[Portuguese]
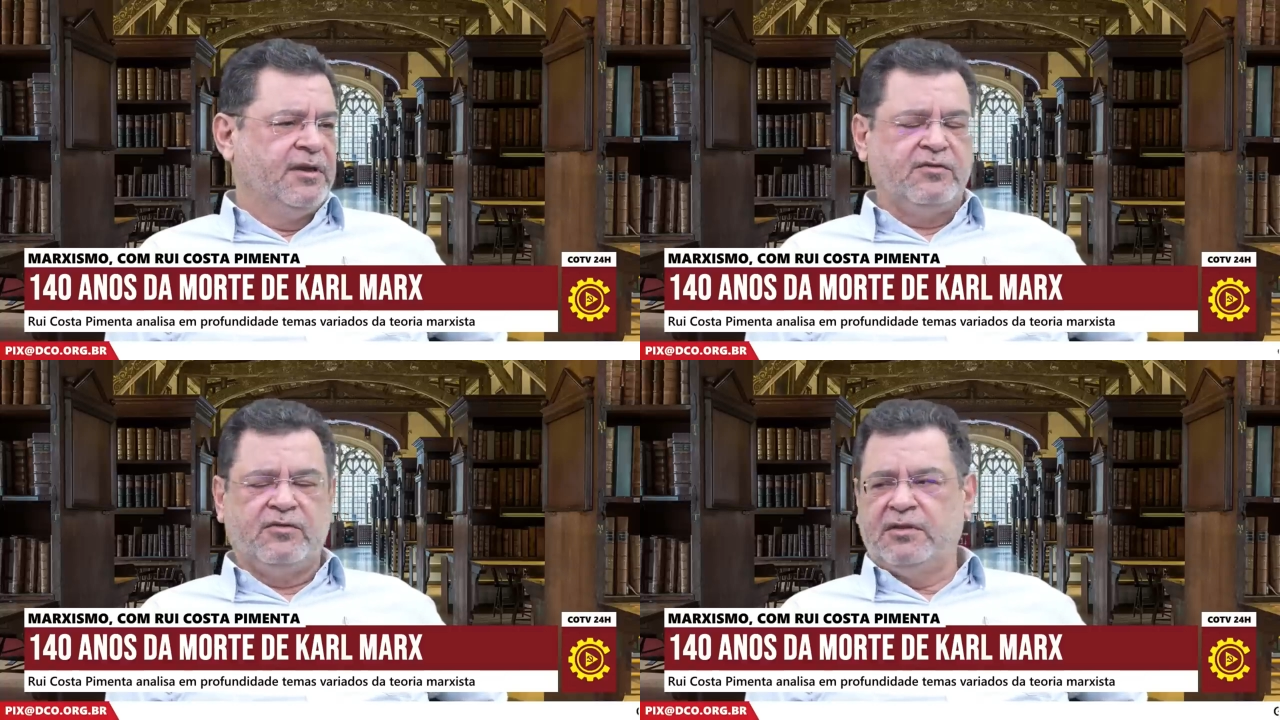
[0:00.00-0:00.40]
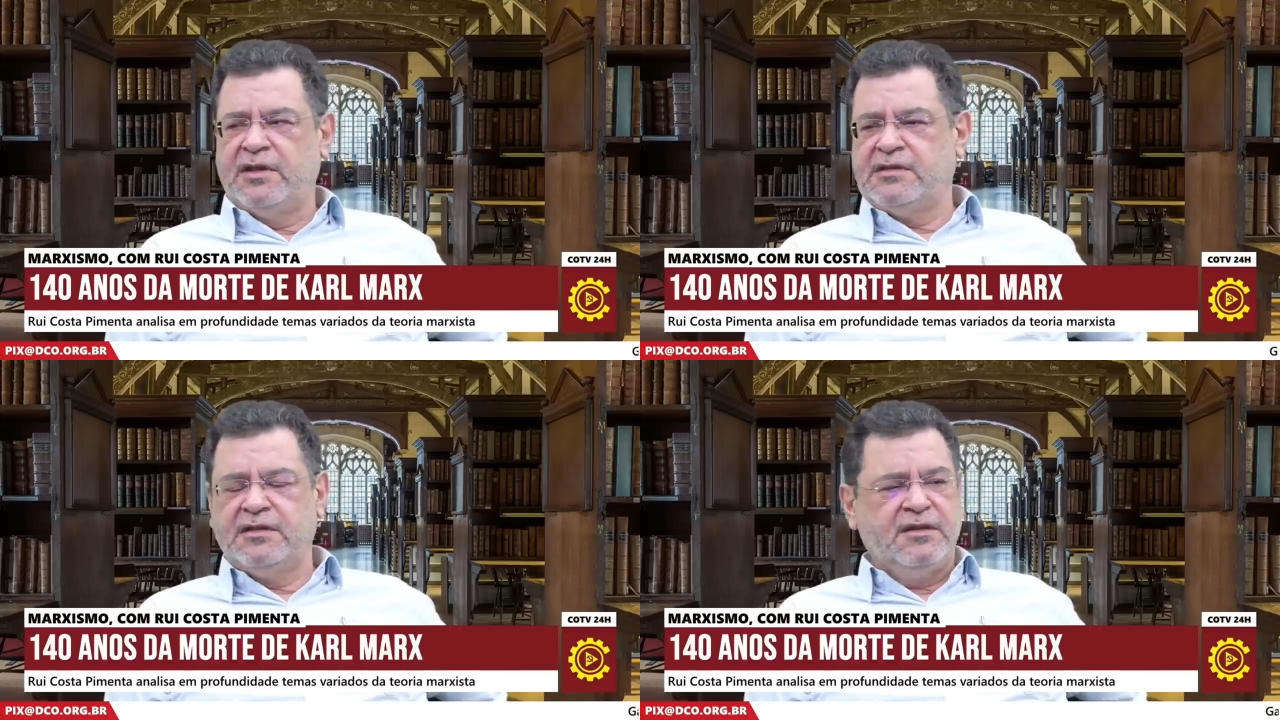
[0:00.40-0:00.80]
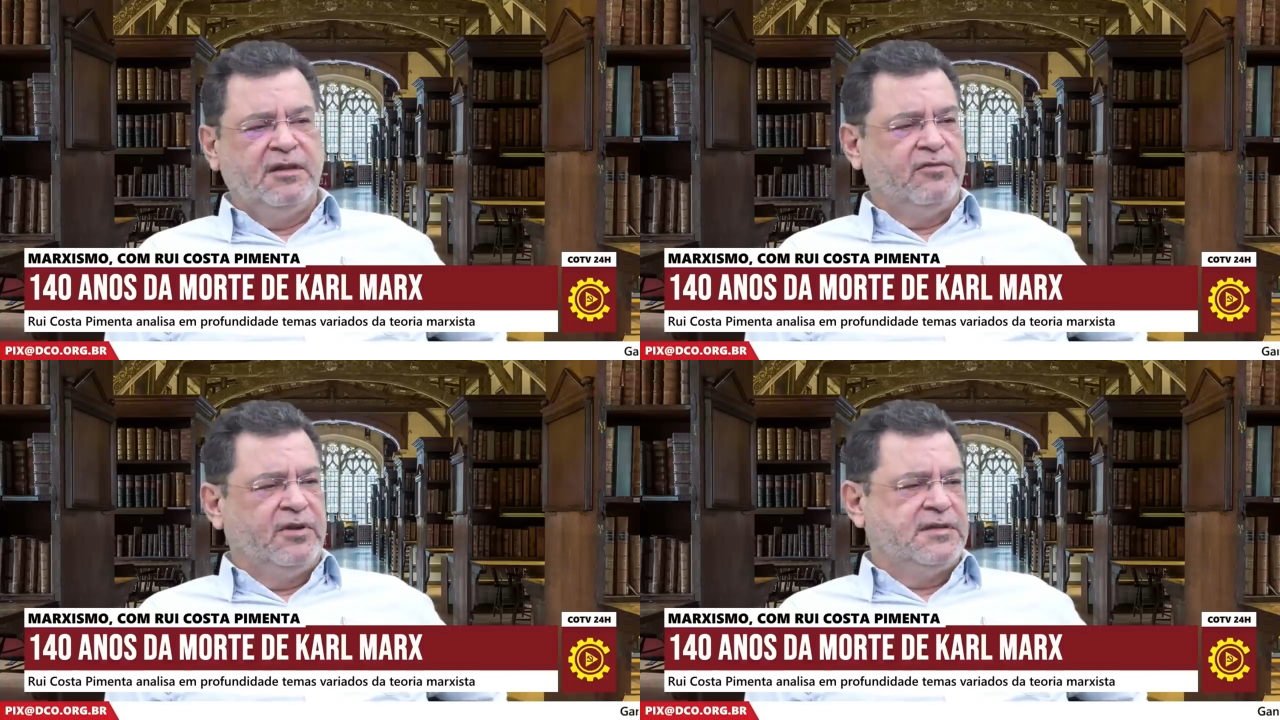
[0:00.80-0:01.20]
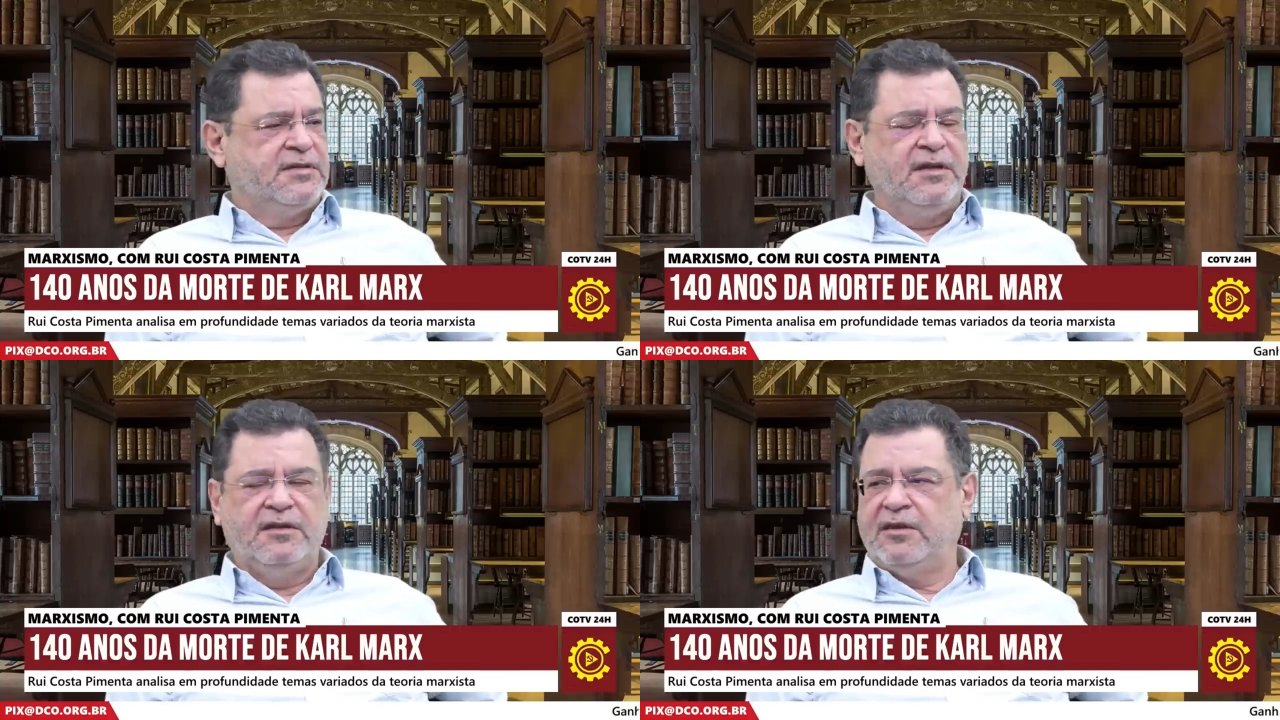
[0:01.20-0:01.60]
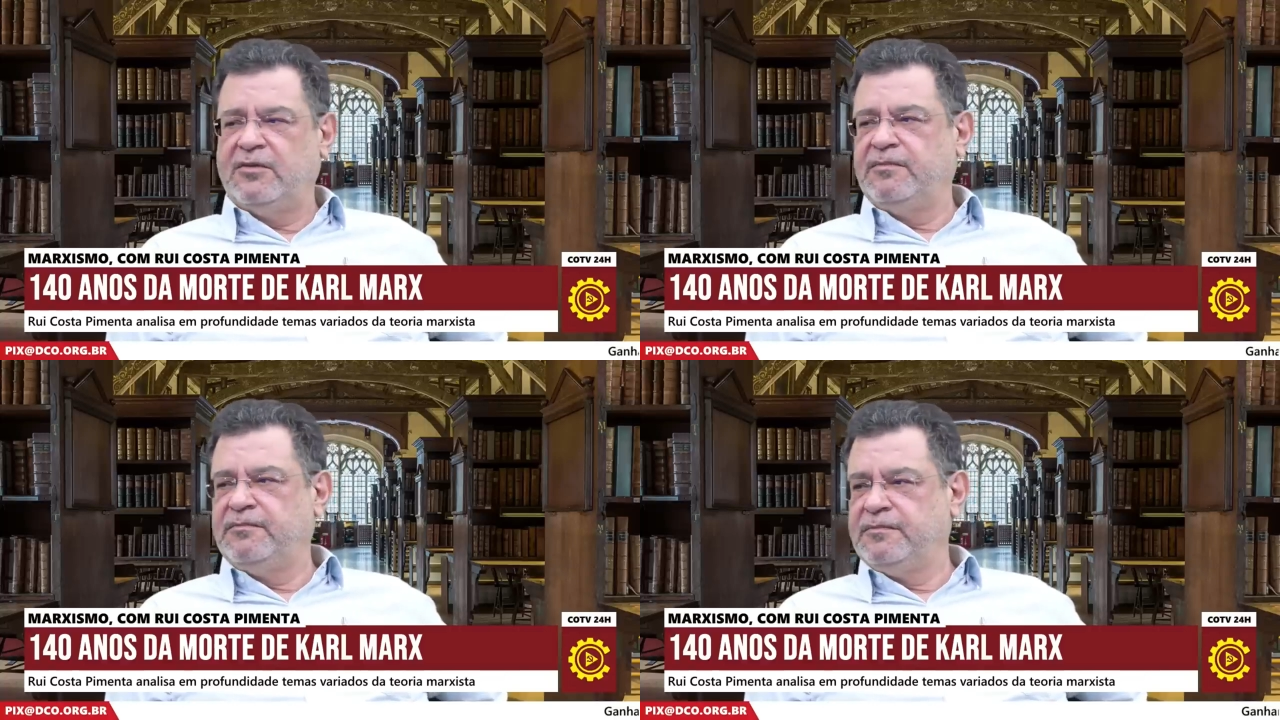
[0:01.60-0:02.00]
É um texto decisivo nesse
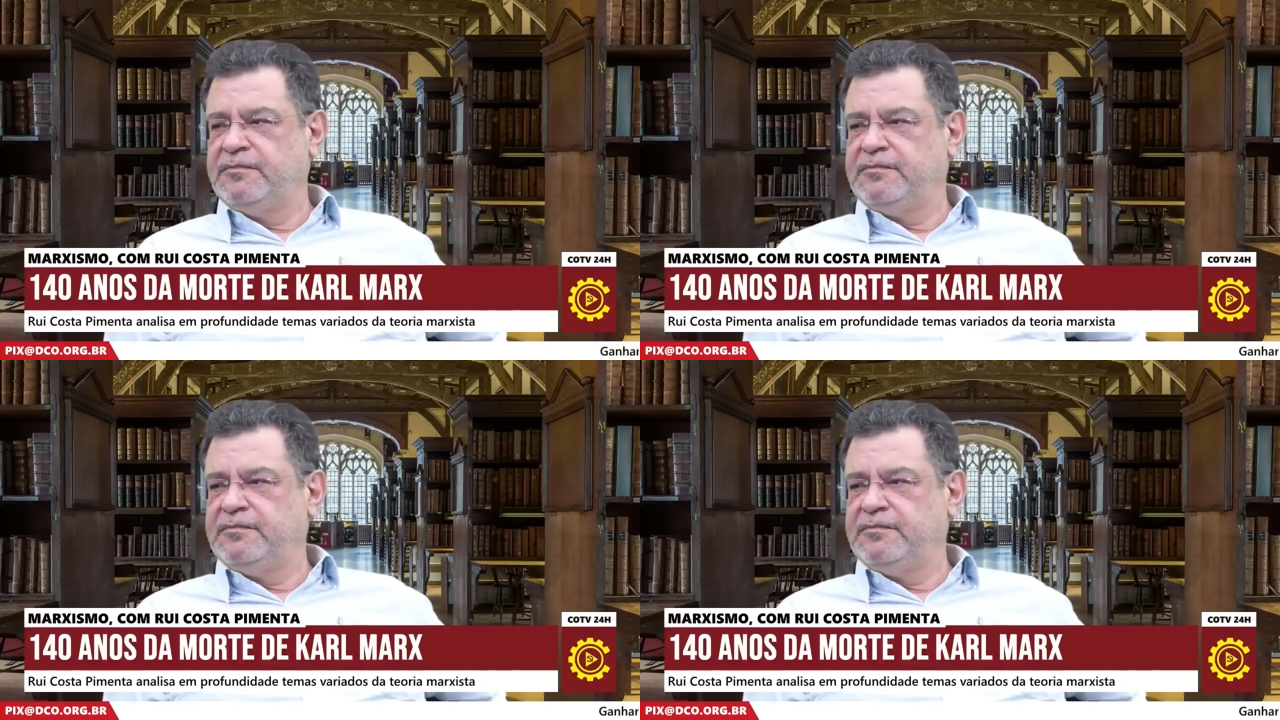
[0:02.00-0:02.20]
sentido.